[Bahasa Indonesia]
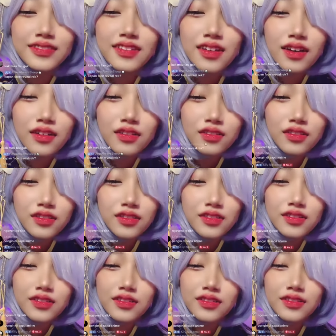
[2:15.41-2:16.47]
aku
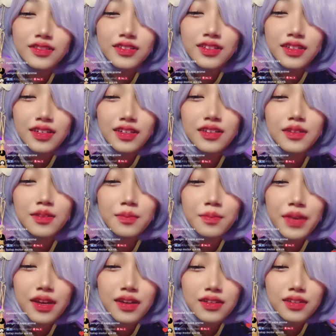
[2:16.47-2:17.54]
ya
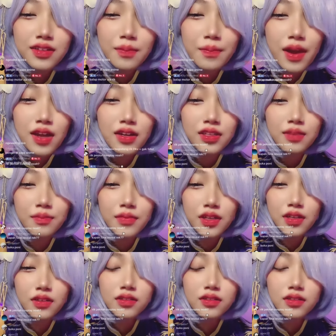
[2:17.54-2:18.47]
pengen disapa anime